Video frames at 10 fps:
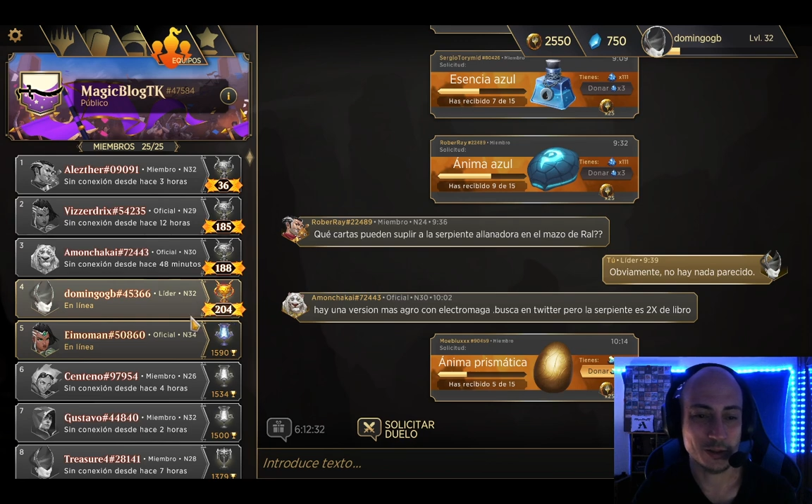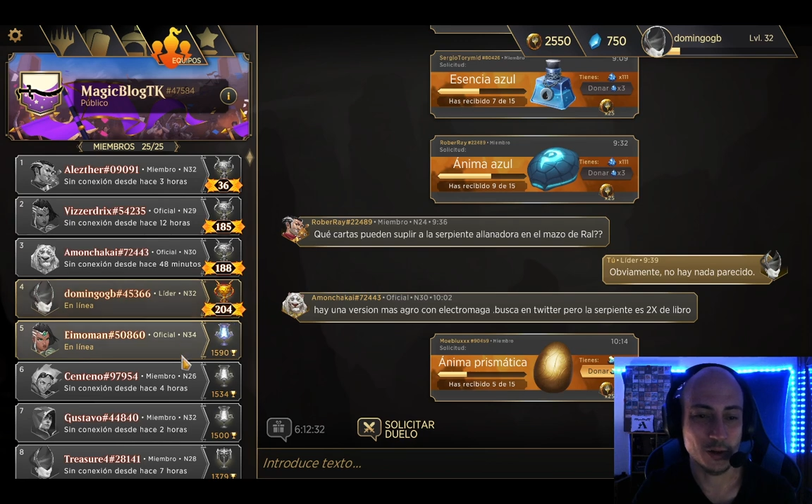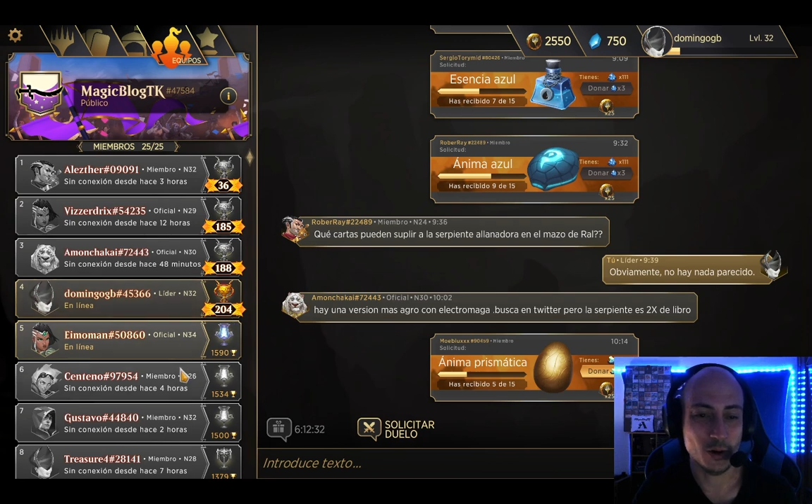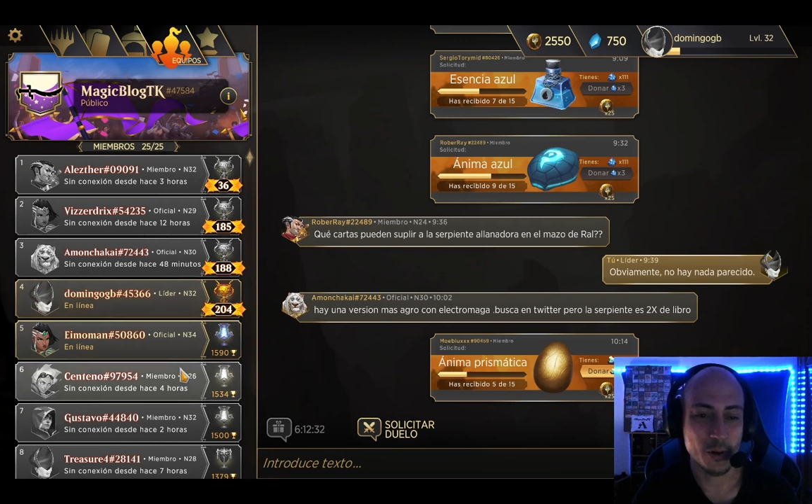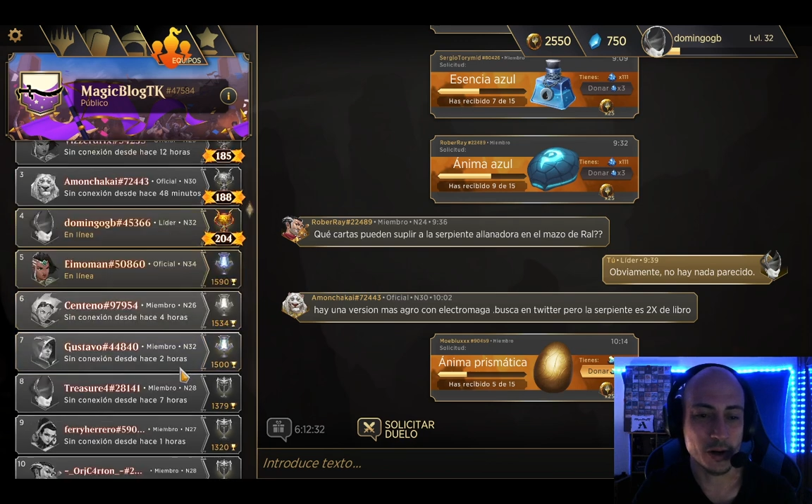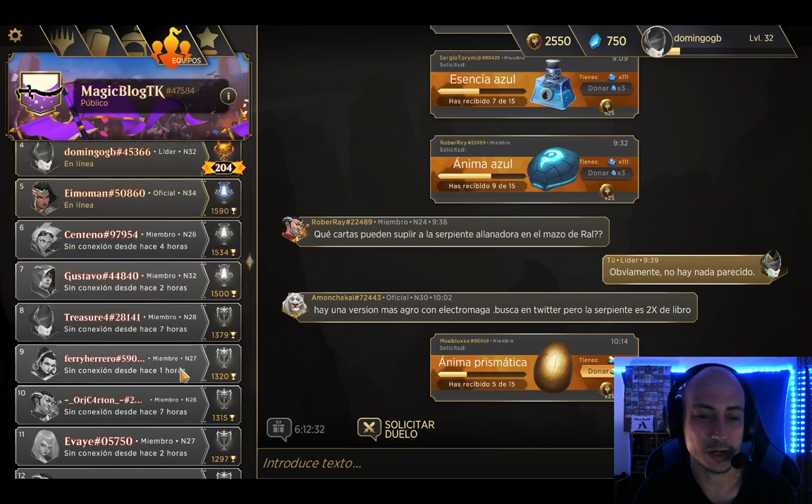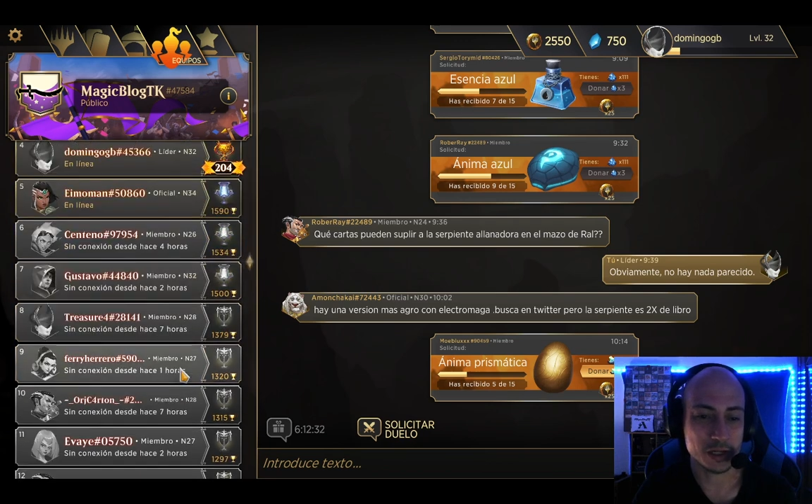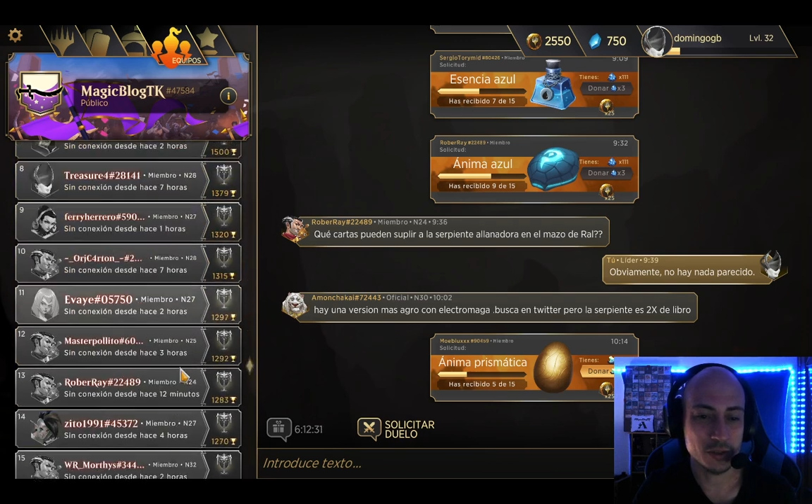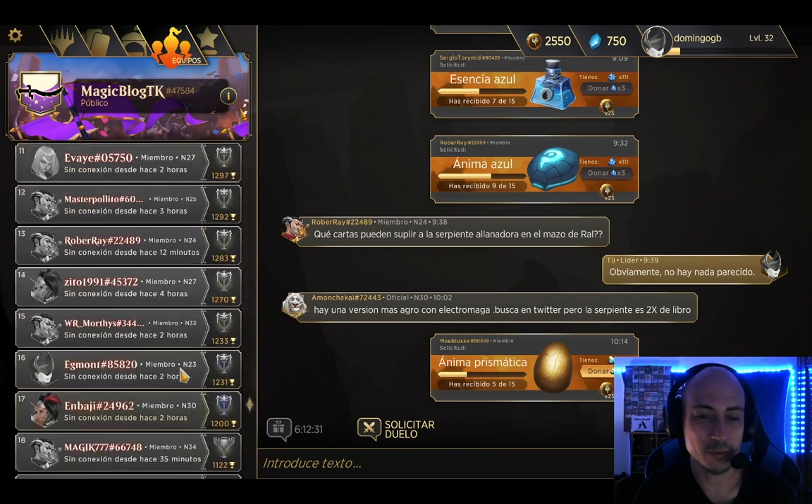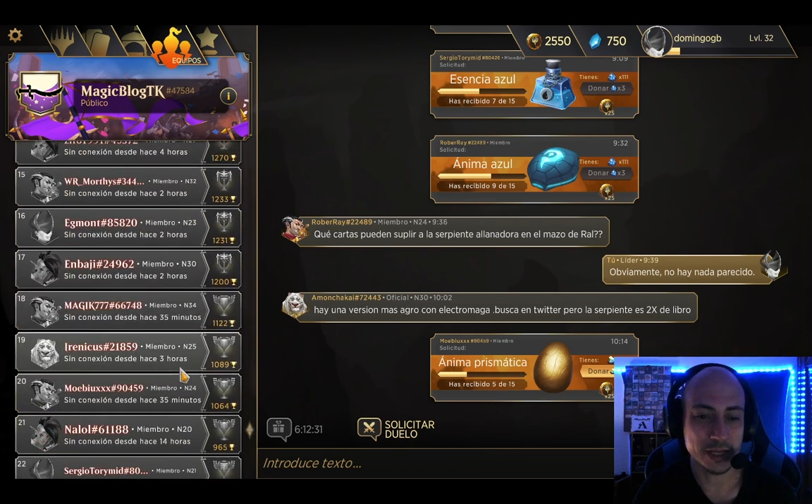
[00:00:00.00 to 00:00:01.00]
Y luego, bueno, el
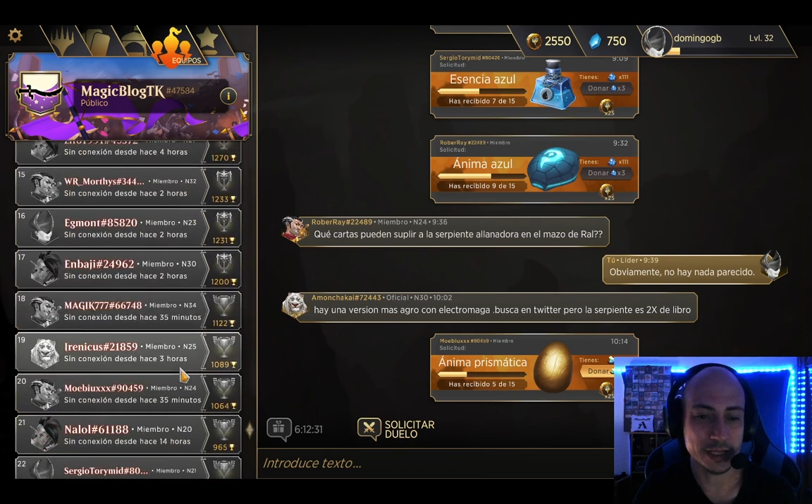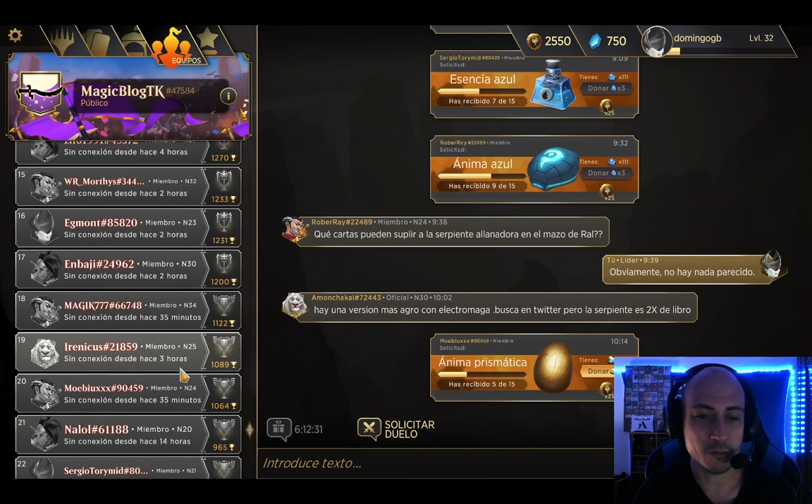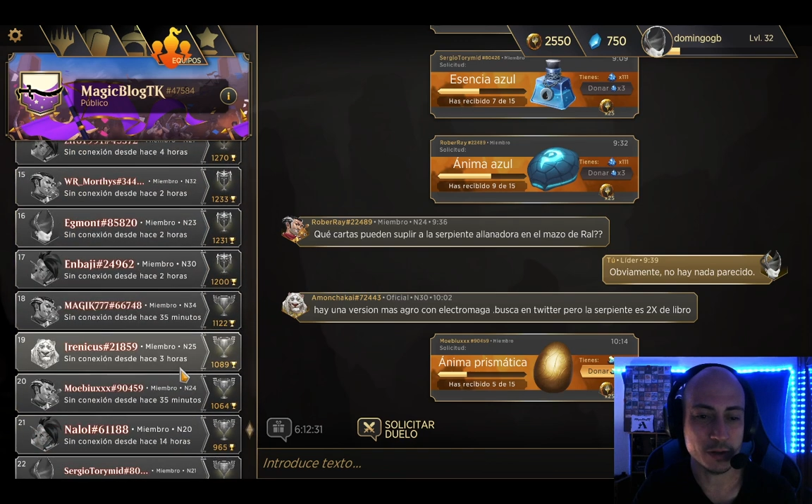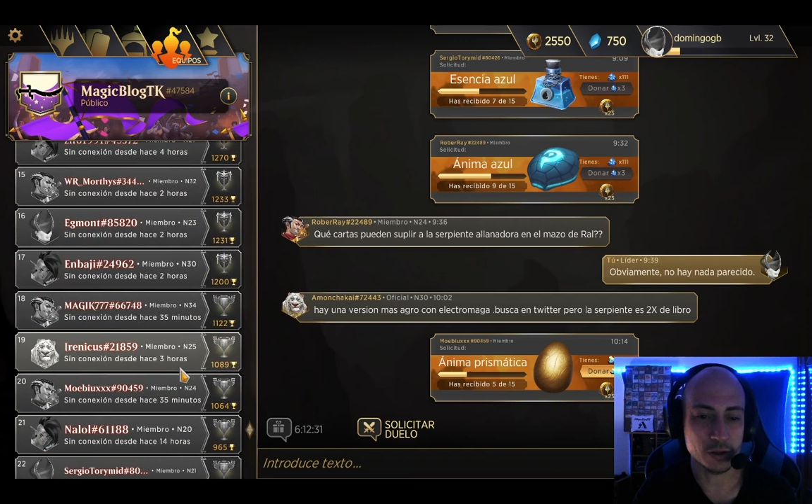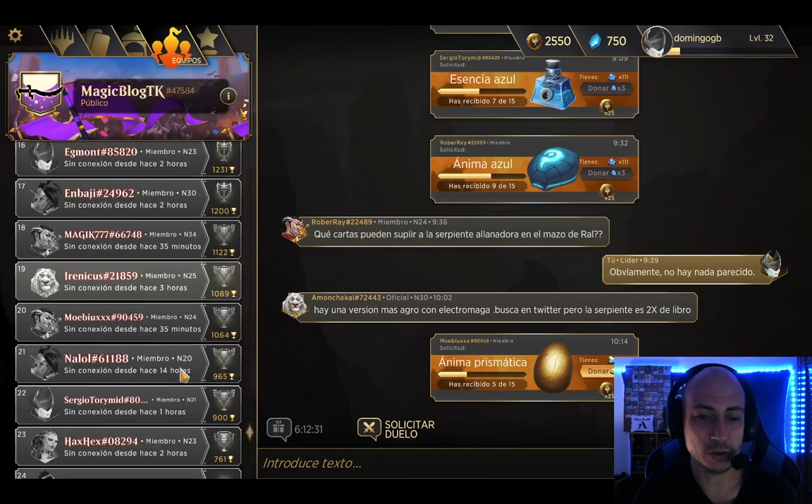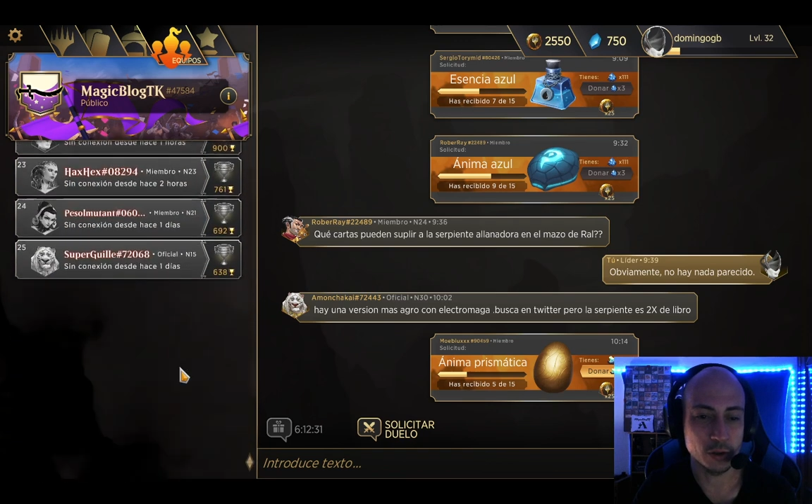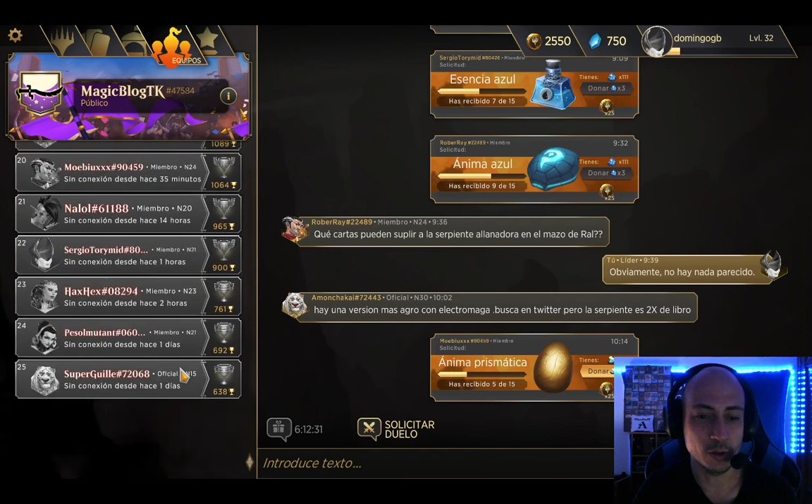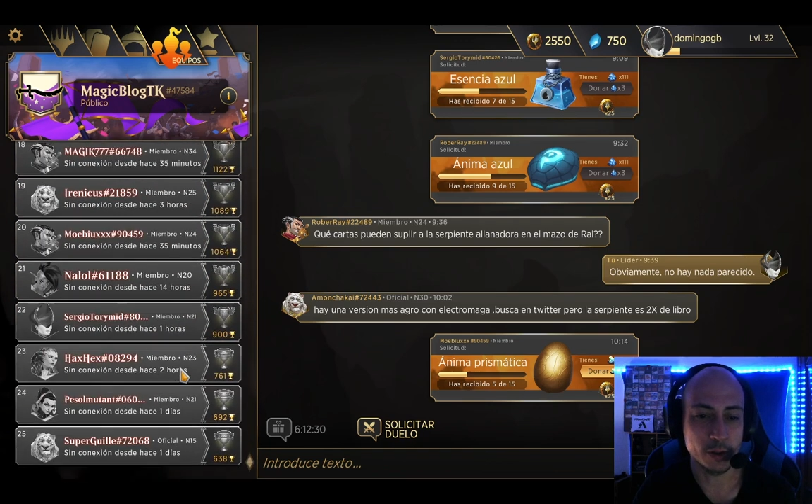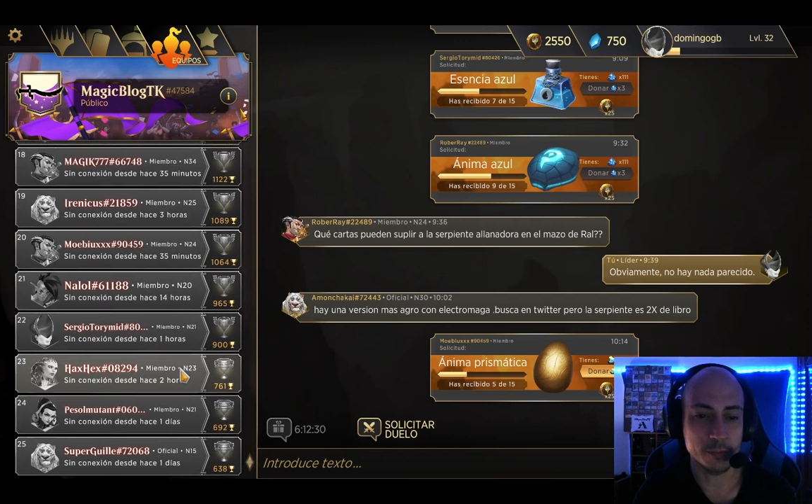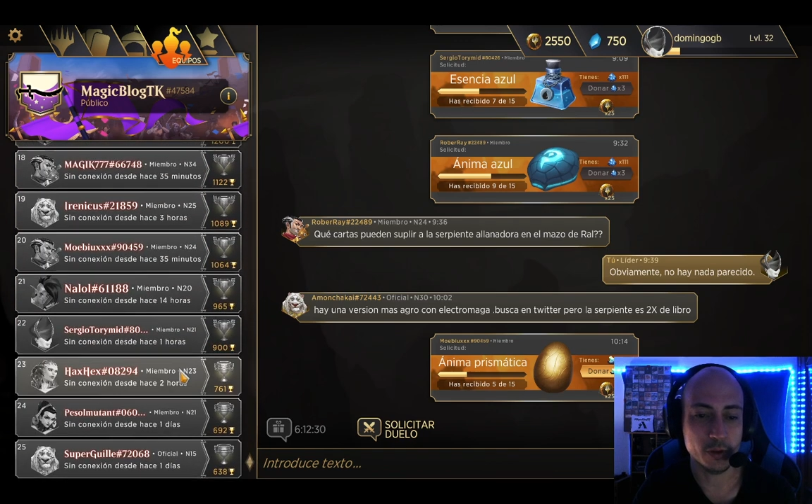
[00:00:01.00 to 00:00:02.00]
resto por aquí, en
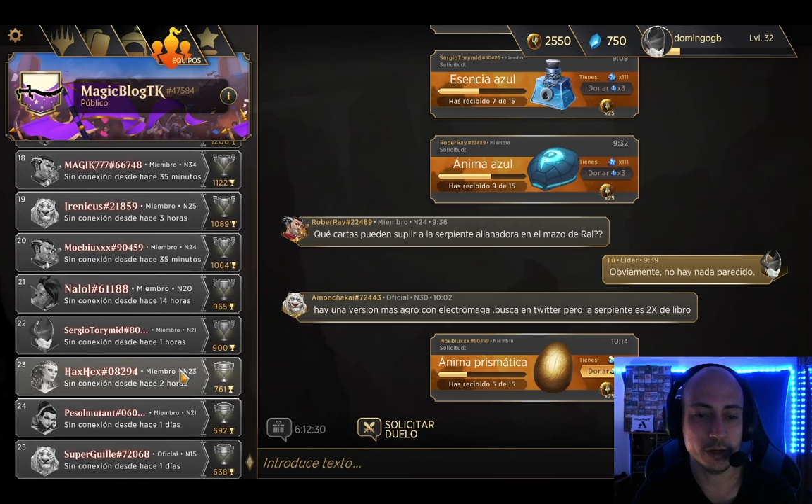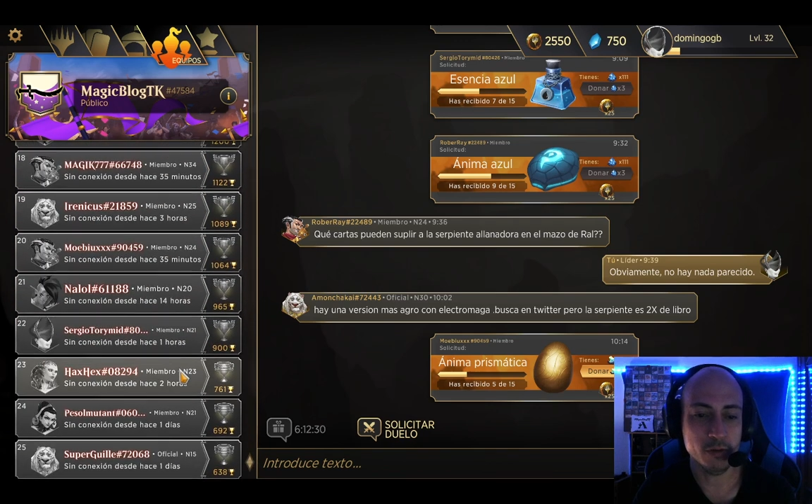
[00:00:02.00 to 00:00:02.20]
cuanto empujen